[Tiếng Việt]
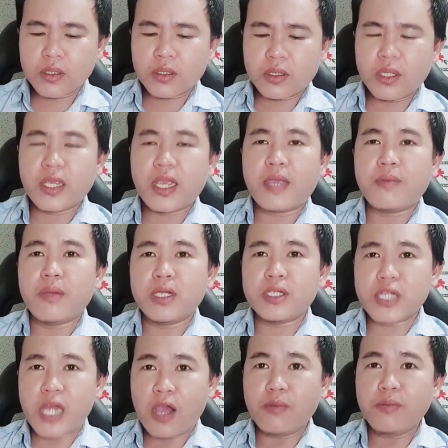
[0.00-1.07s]
thì ngày
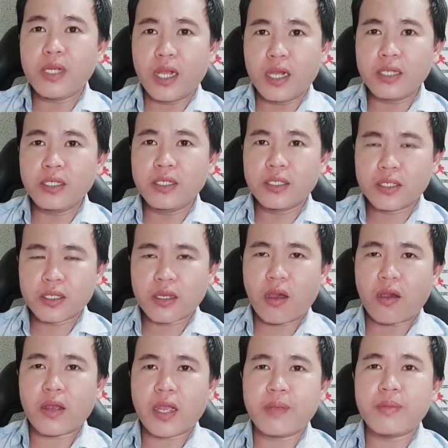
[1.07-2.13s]
16 mới gửi
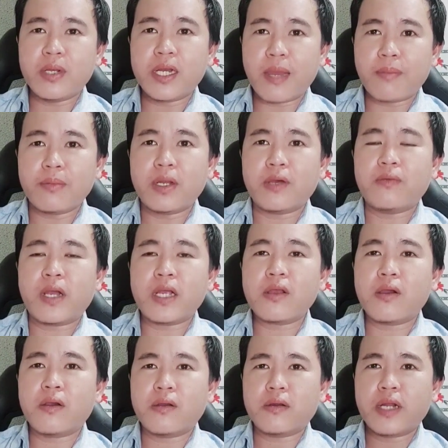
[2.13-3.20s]
còn ngày 15 là vẫn
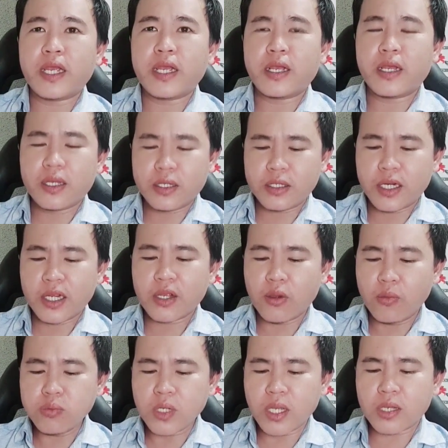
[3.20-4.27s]
còn đang à, đang
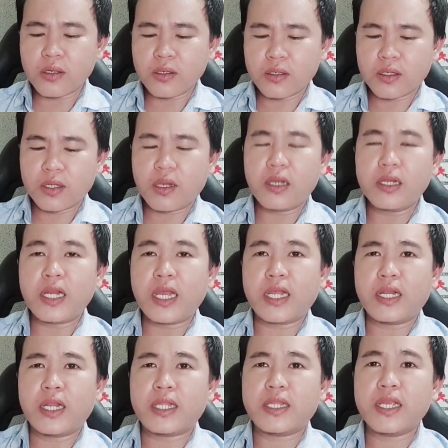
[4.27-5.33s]
cúng nha đó
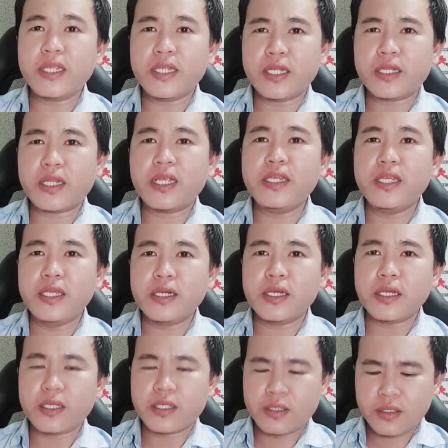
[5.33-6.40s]
là là tháng tháng giêng đó
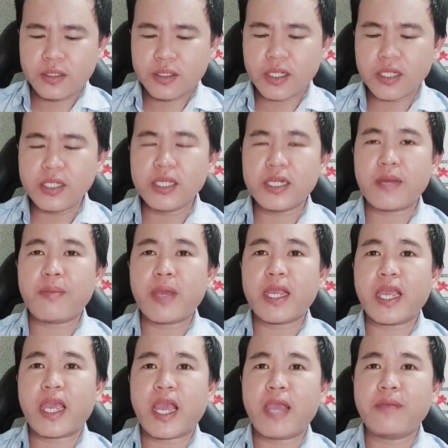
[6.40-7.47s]
tháng giêng năm
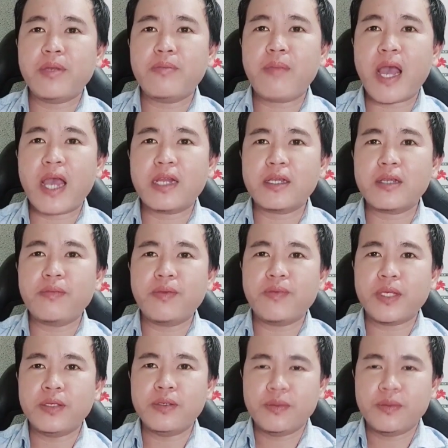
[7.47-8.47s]
2023 đó các quý vị